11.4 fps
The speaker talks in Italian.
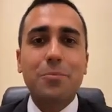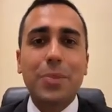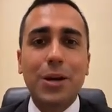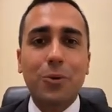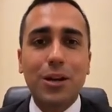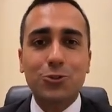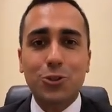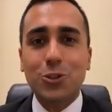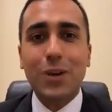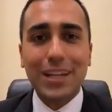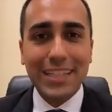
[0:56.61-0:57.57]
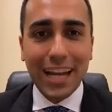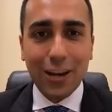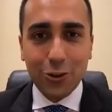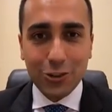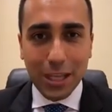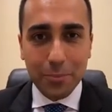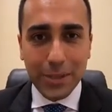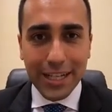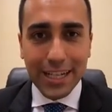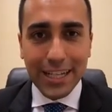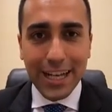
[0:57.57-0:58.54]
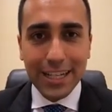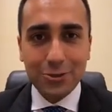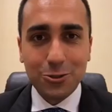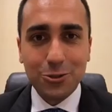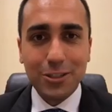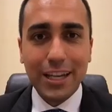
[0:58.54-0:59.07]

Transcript: Per quanto riguarda la lotta al precariato,